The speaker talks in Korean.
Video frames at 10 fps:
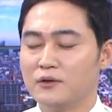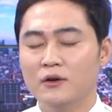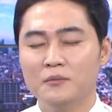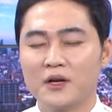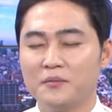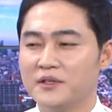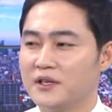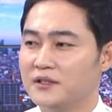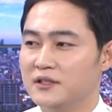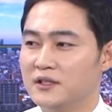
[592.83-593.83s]
얼마나
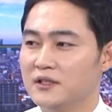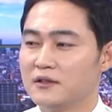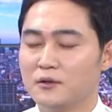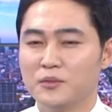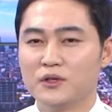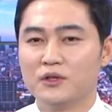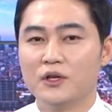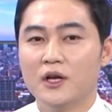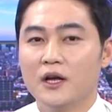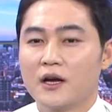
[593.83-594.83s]
비싼지. 그러면은
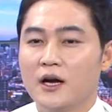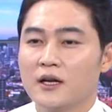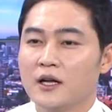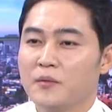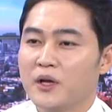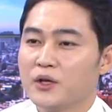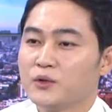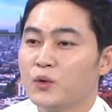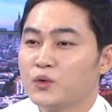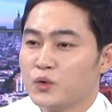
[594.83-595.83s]
강남의
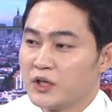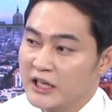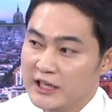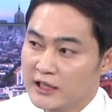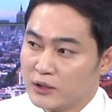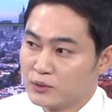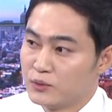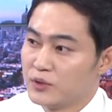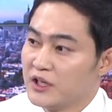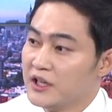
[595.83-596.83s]
소득, 일인당
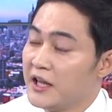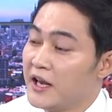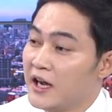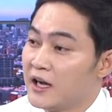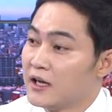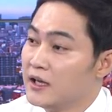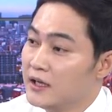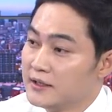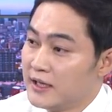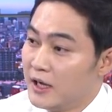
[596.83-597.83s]
소득이 대략
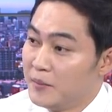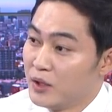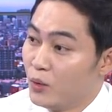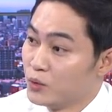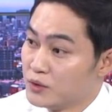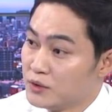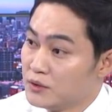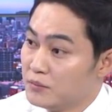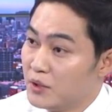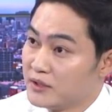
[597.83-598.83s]
4만 5,
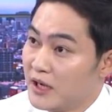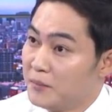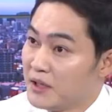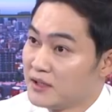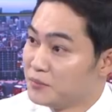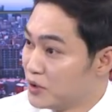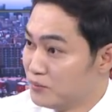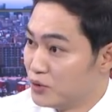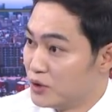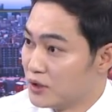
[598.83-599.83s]
뭐 4만 3천
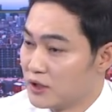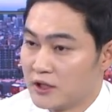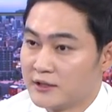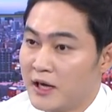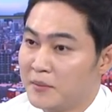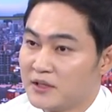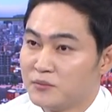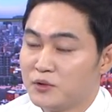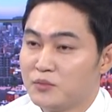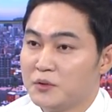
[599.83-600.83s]
불. 그러니까 4만
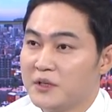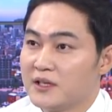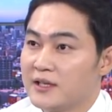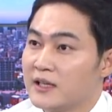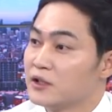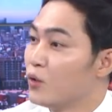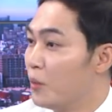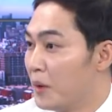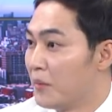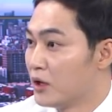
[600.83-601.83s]
3천 불이면
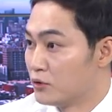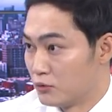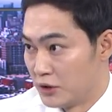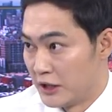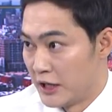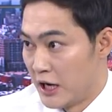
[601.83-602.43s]
4,500만 아, 원 정도 된다.